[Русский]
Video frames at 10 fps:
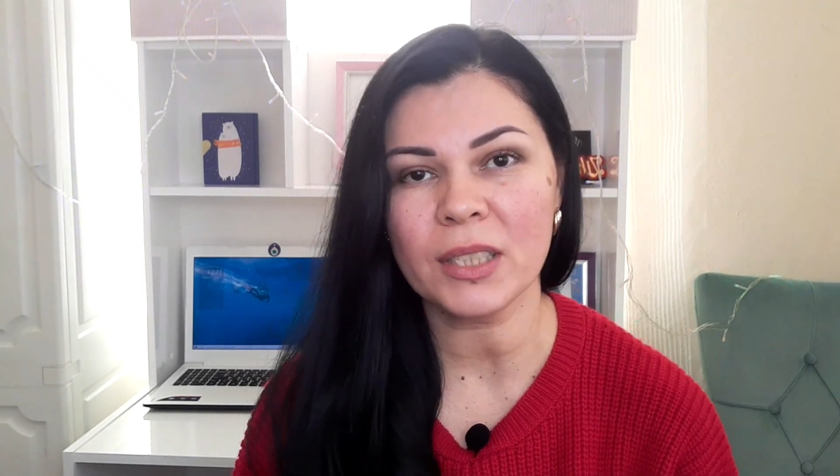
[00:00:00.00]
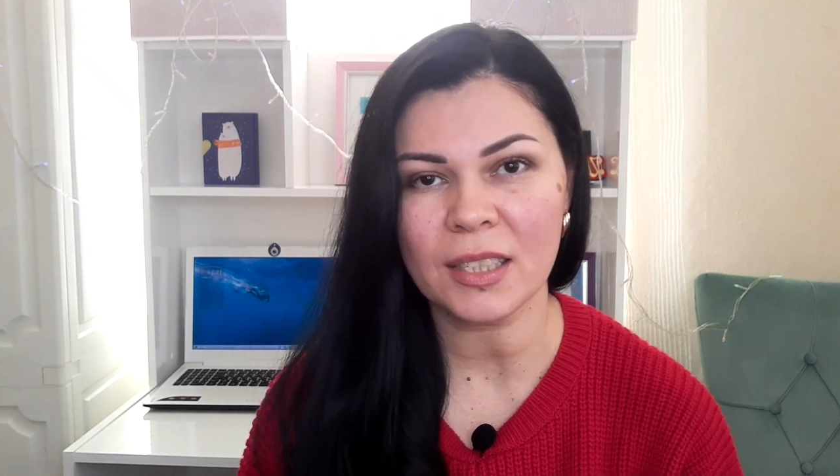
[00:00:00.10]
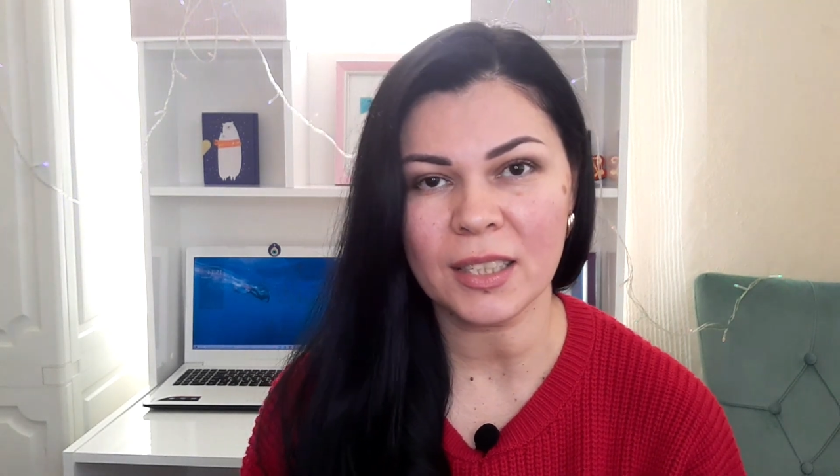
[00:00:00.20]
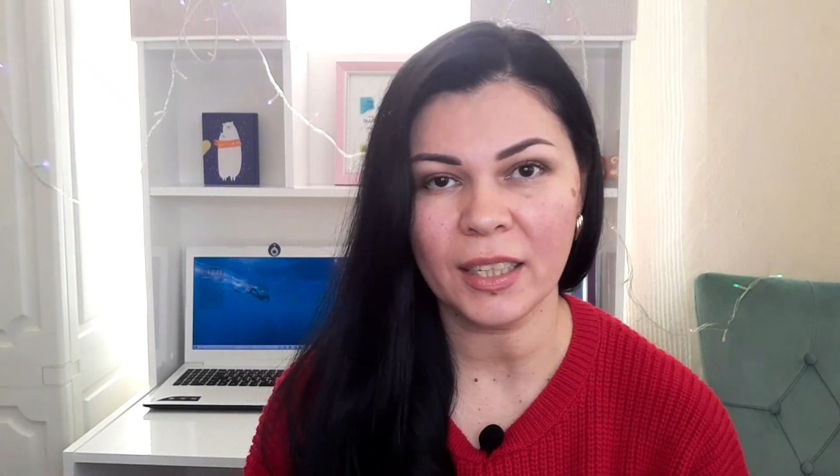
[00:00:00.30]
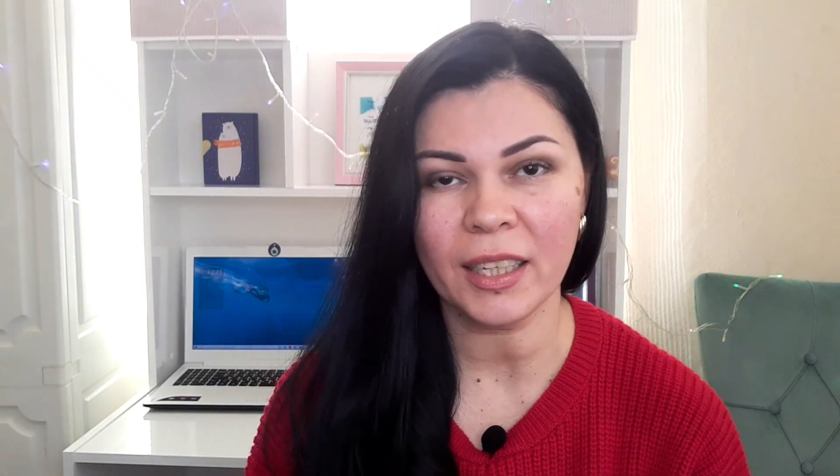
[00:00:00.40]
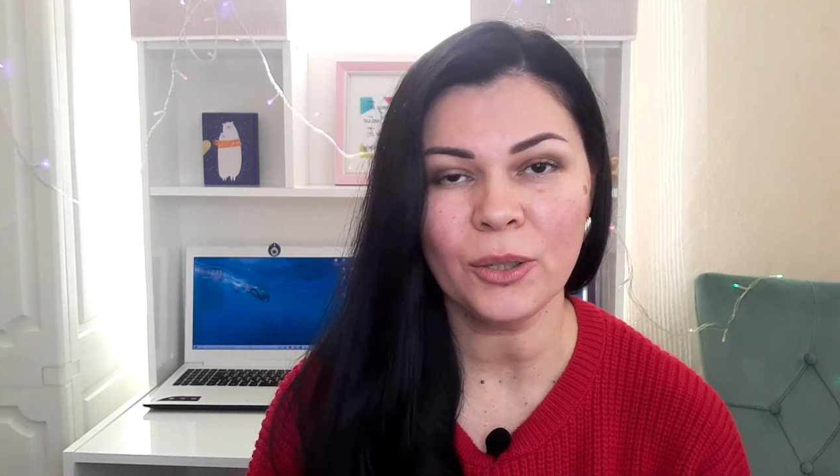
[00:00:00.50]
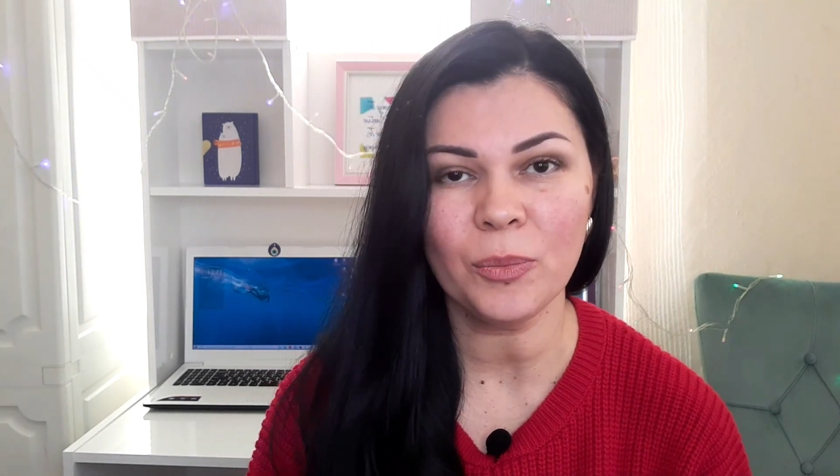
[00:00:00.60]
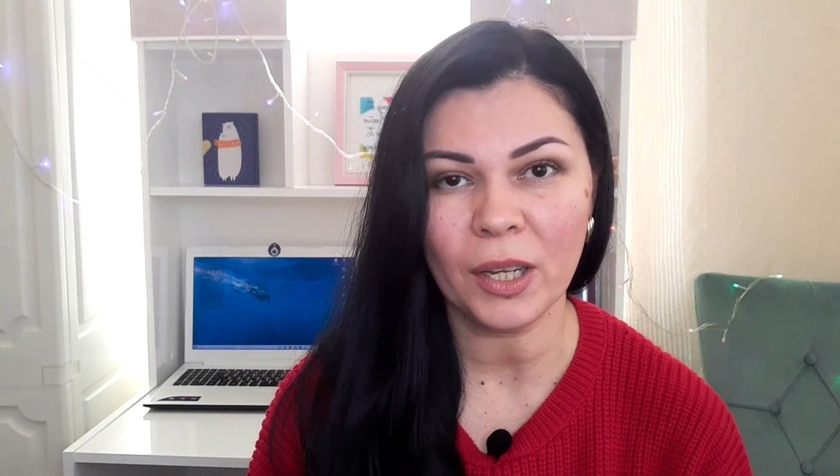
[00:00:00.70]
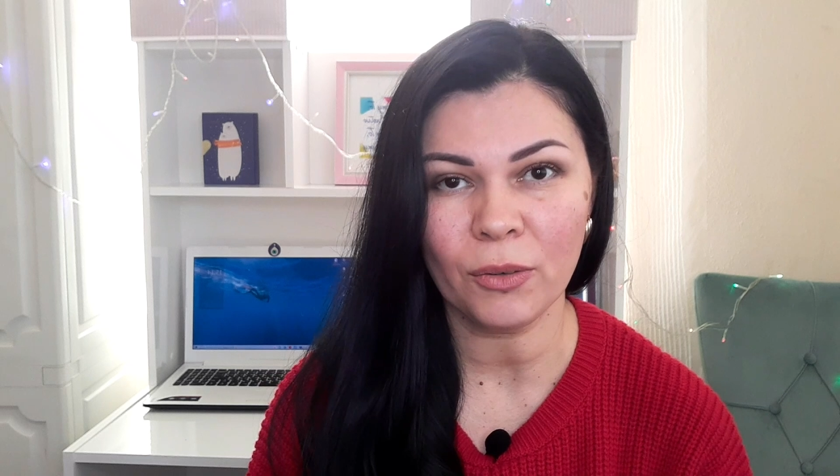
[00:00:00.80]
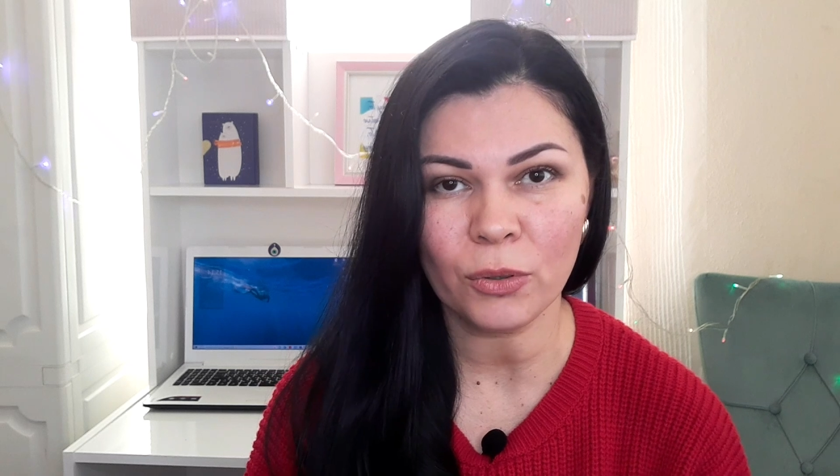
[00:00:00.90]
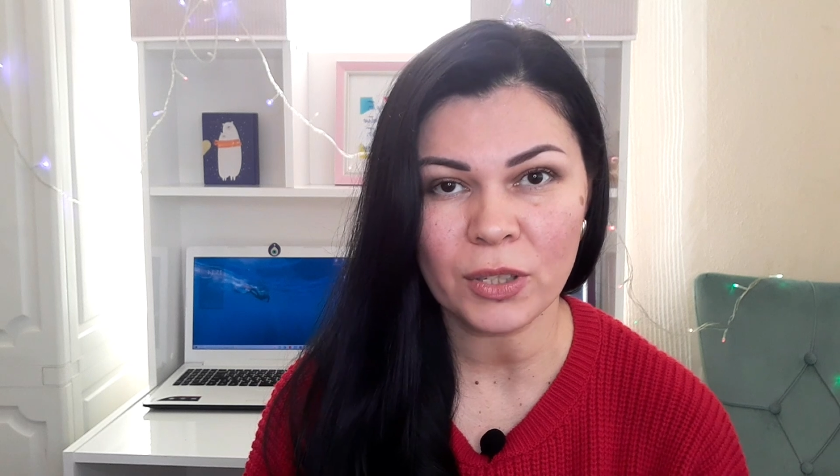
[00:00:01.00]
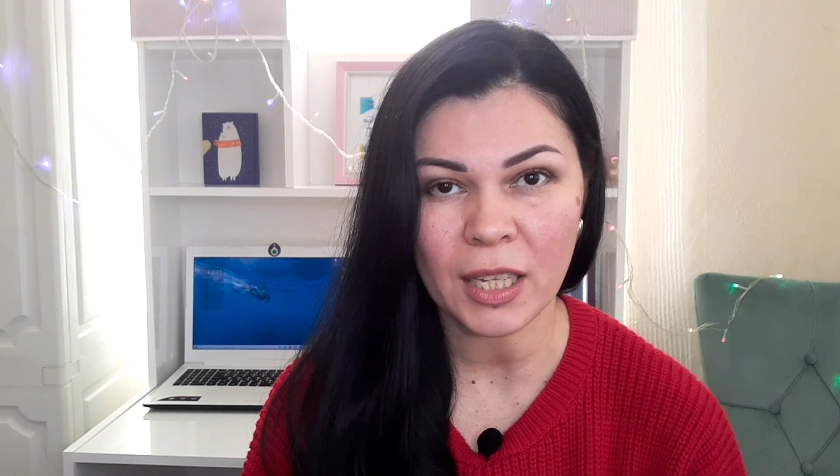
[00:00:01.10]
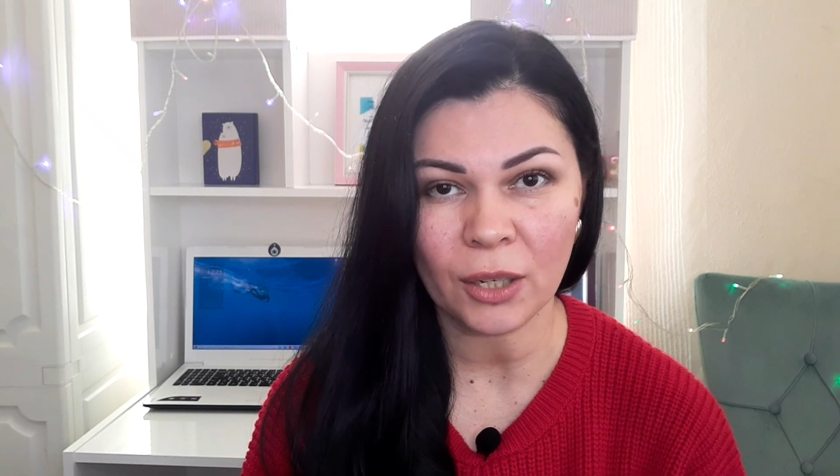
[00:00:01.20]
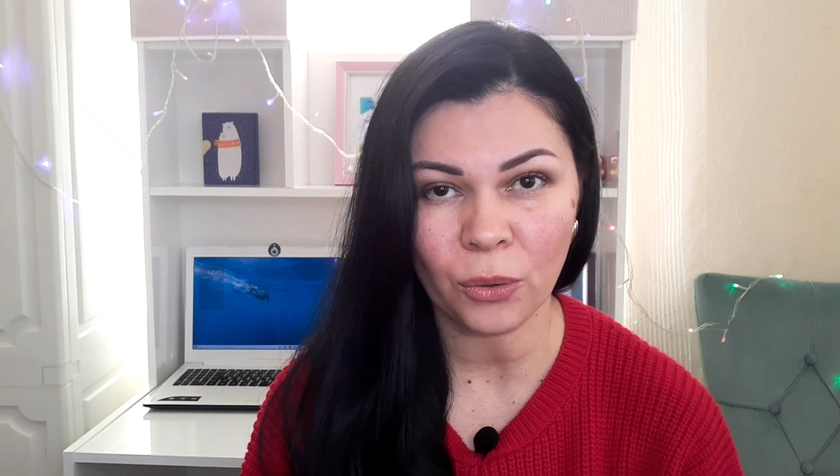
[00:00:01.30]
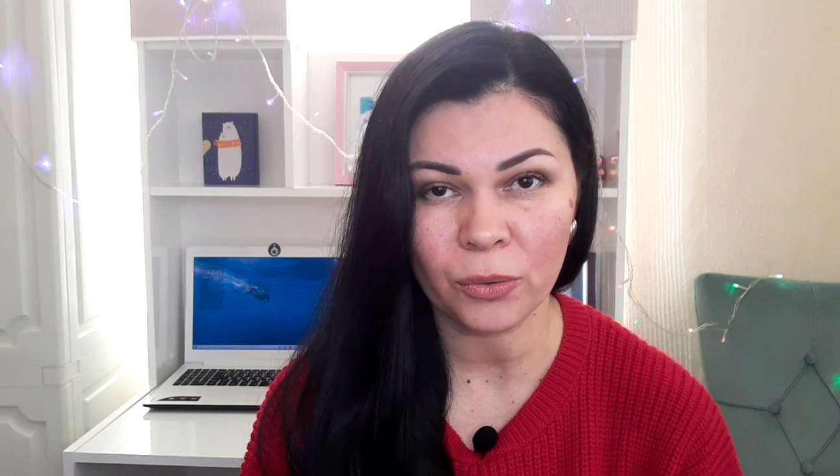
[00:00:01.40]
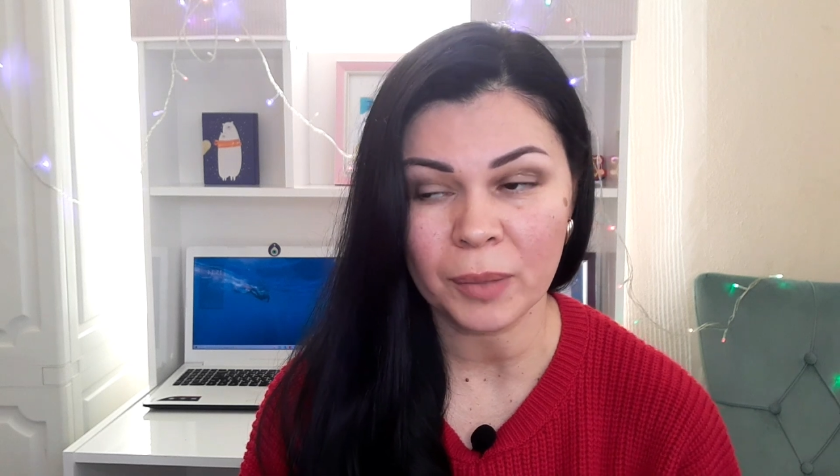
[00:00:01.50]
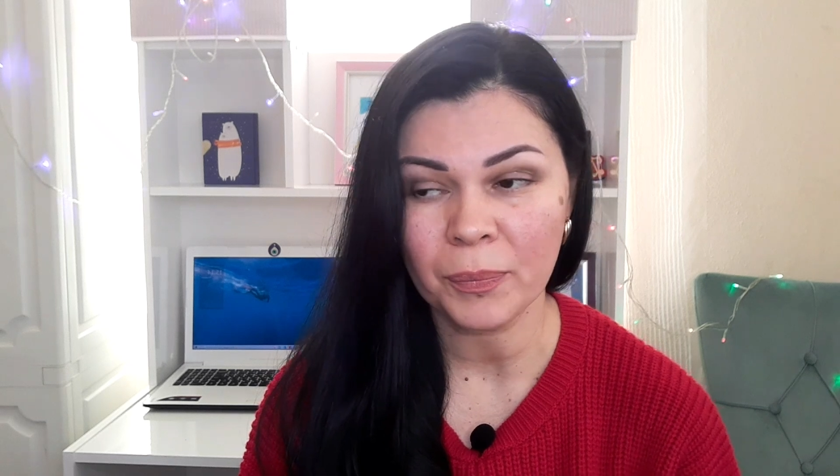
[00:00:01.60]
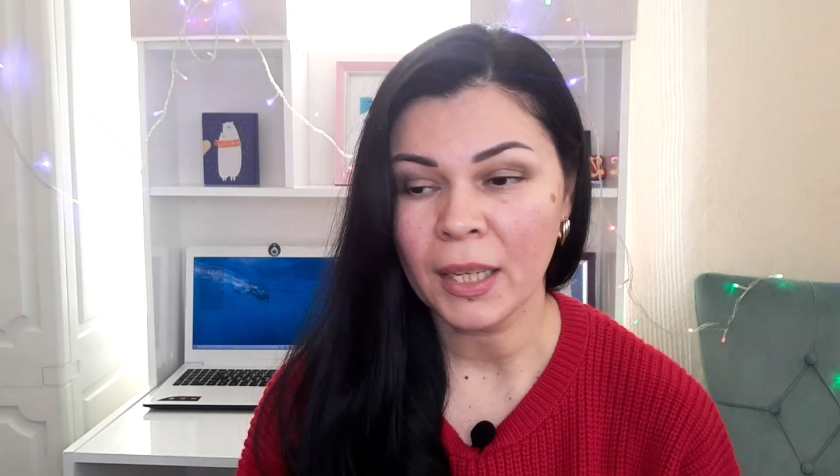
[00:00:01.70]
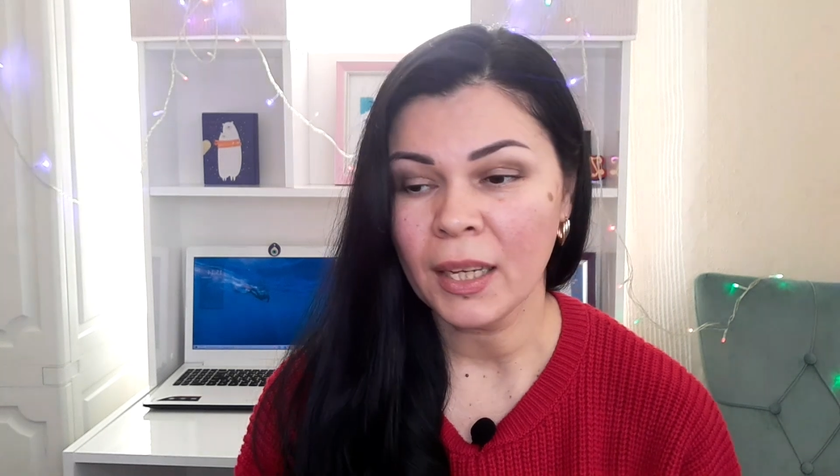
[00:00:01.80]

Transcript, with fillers: состоянию моего здоровья.